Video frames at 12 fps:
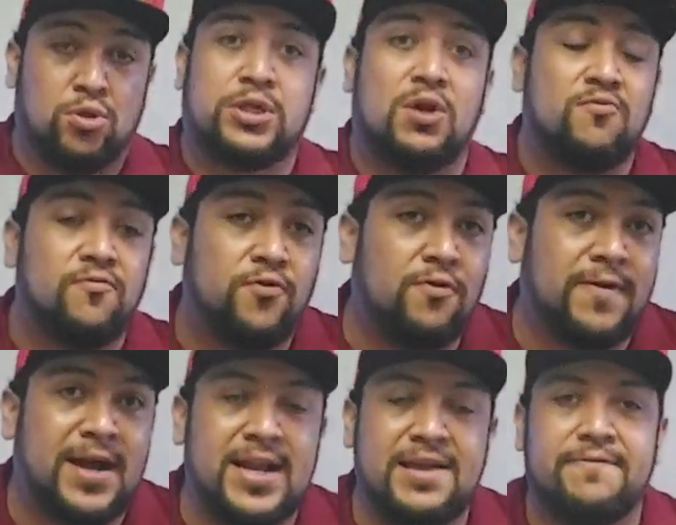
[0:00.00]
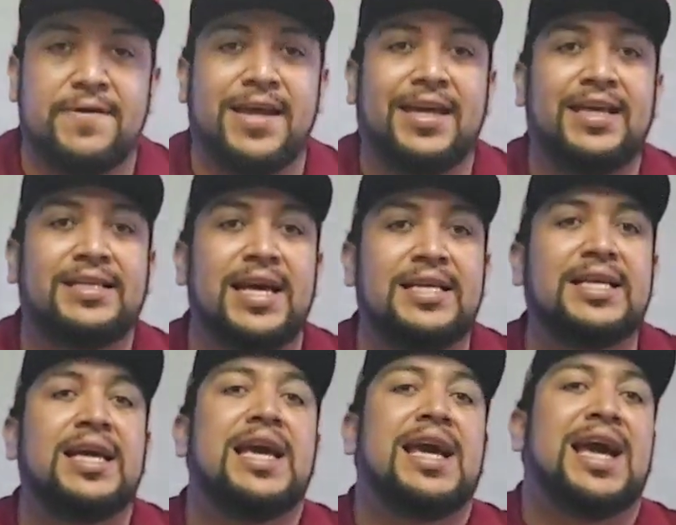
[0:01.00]
no sea un Fluval
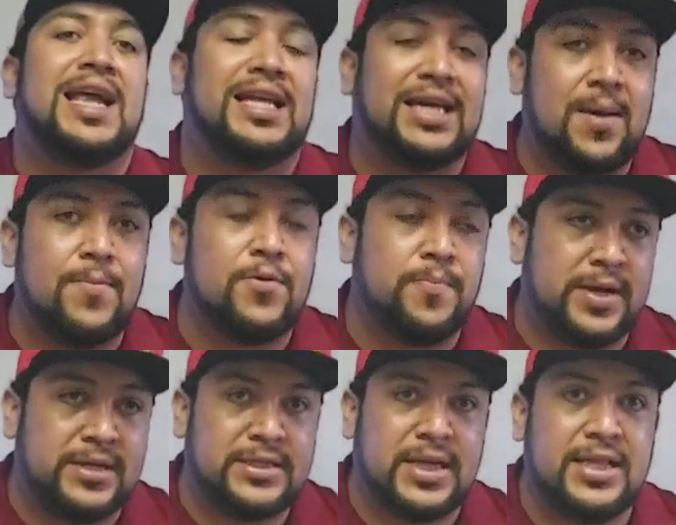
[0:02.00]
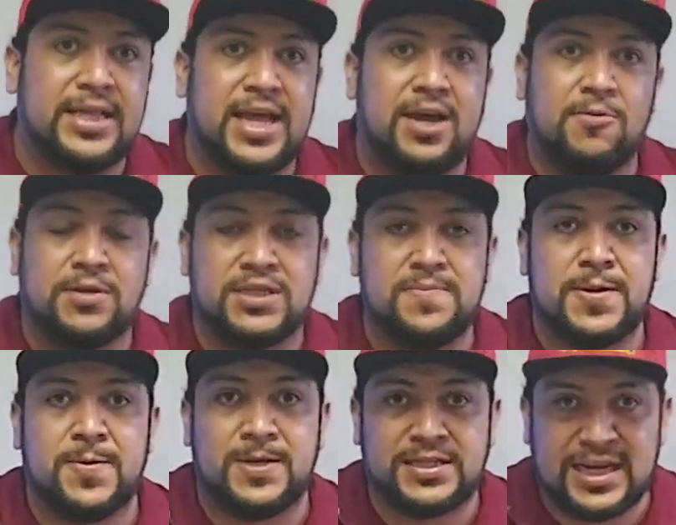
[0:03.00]
FX6, el cambio parcial de agua
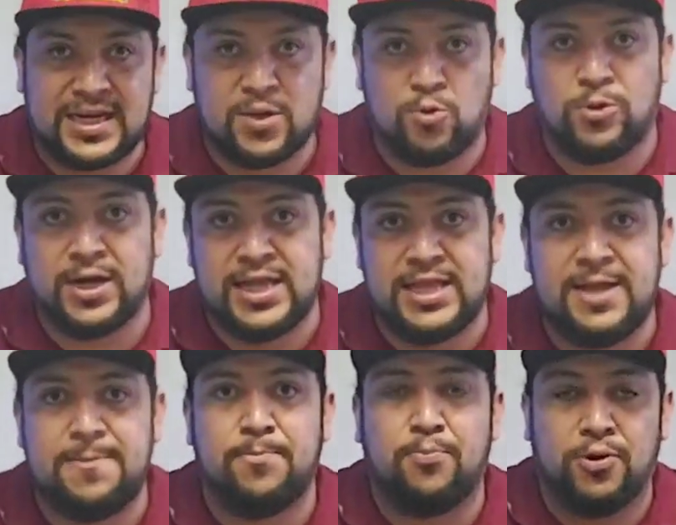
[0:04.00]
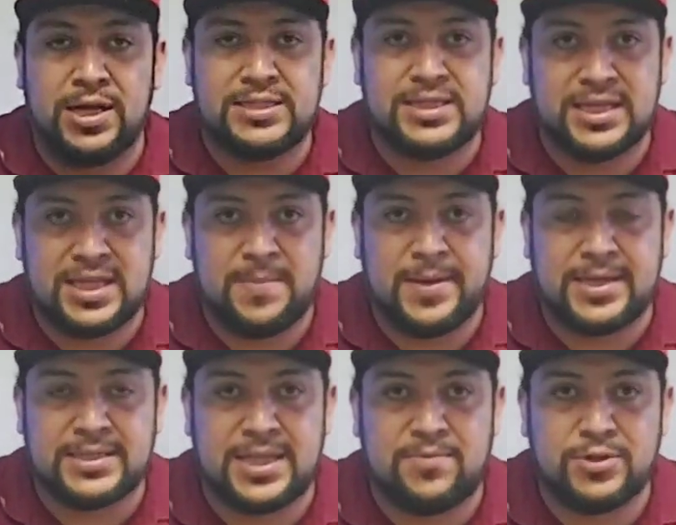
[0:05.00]
siempre va a ser recurrente por este tema
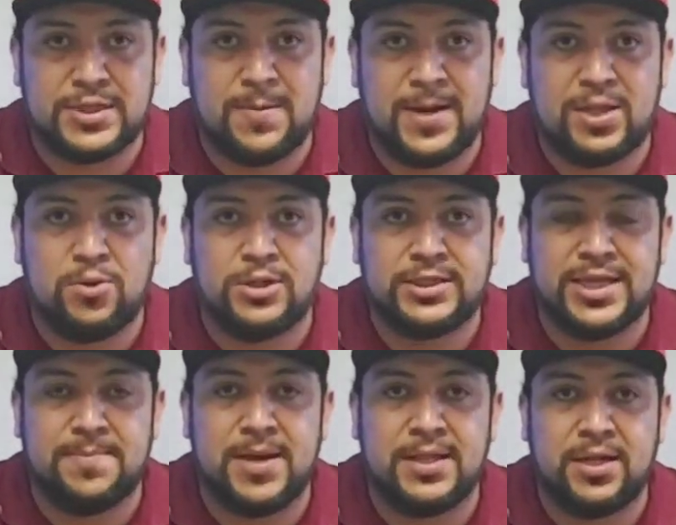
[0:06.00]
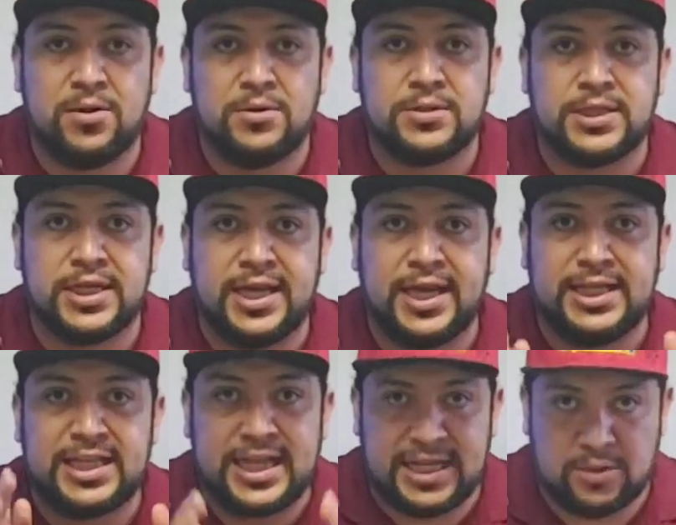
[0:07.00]
que estamos hablando, el tema de los eh,
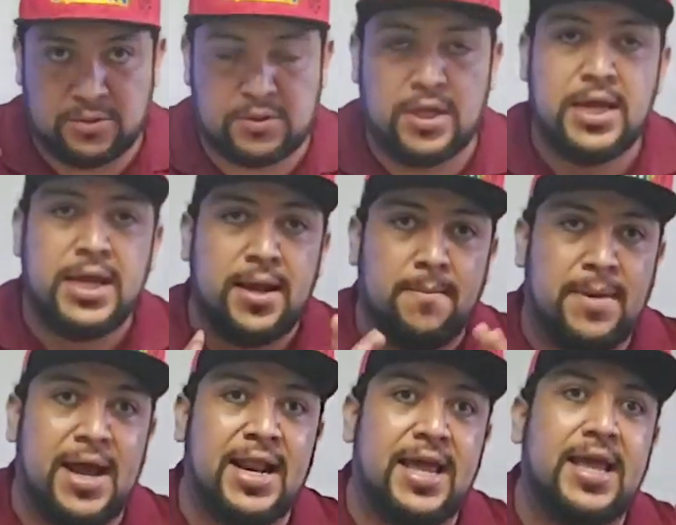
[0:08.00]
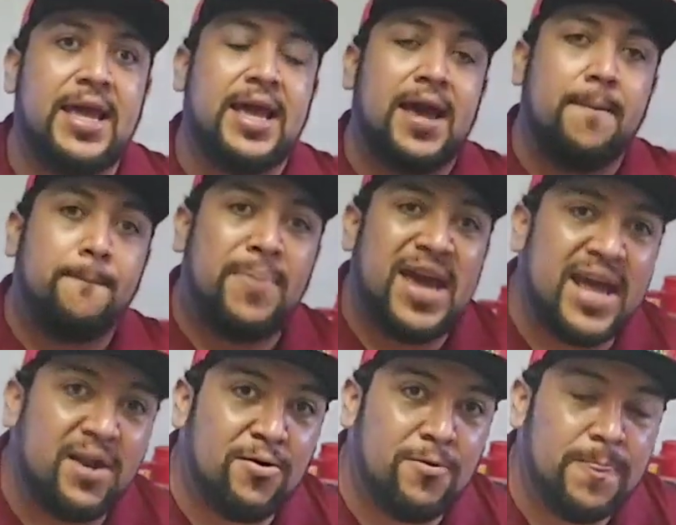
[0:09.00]
nitratos, ¿vale?
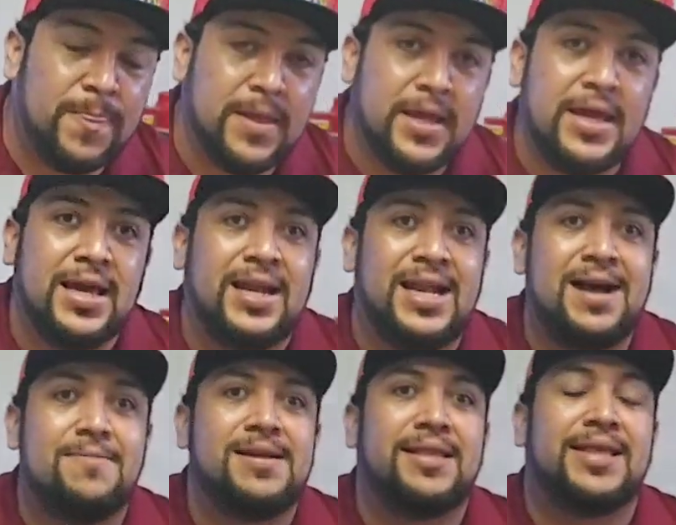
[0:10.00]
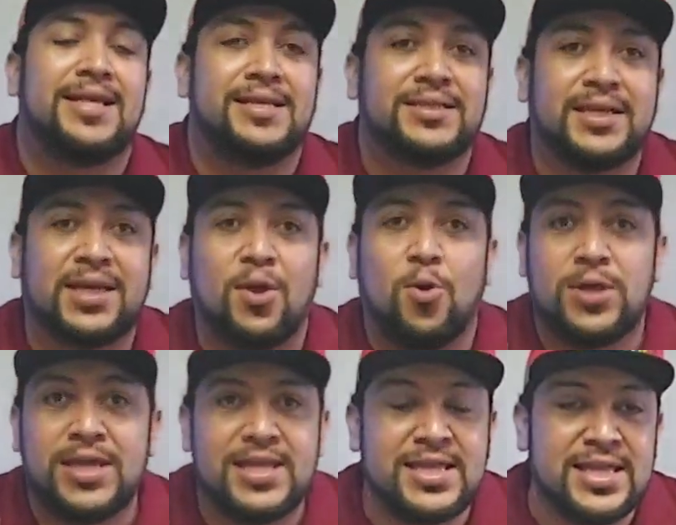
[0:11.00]
Pero la verdad es que
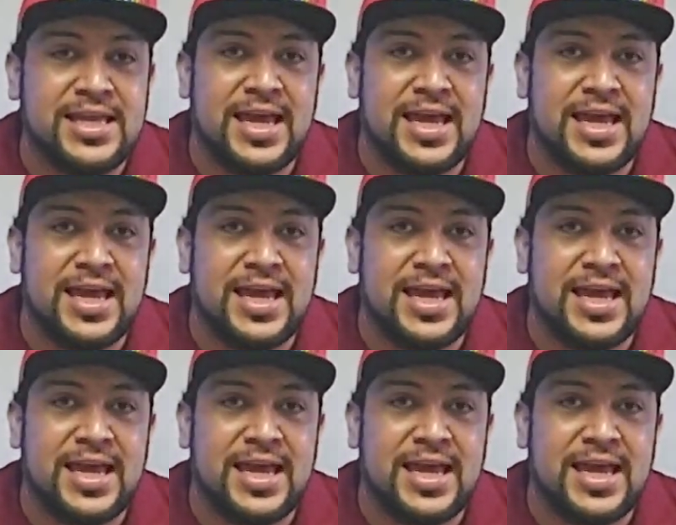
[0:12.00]
hoy en